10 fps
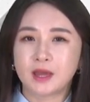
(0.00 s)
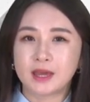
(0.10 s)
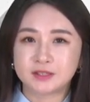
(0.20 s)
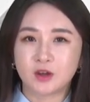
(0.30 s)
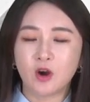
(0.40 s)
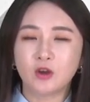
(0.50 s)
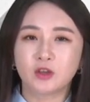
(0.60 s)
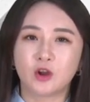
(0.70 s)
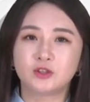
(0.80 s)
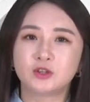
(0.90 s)
에서
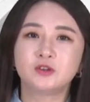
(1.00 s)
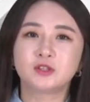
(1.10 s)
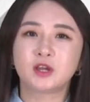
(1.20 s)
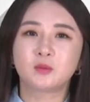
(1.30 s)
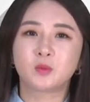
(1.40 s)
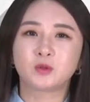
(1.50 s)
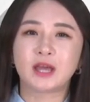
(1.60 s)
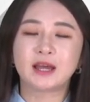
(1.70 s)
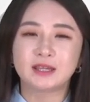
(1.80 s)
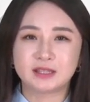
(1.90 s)

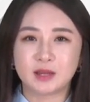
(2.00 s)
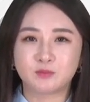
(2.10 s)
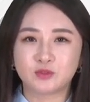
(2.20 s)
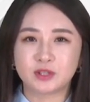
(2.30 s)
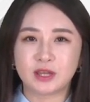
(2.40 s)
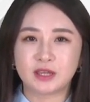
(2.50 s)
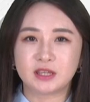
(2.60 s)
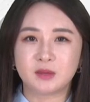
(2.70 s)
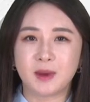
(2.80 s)
결정세액보다 기납부세액이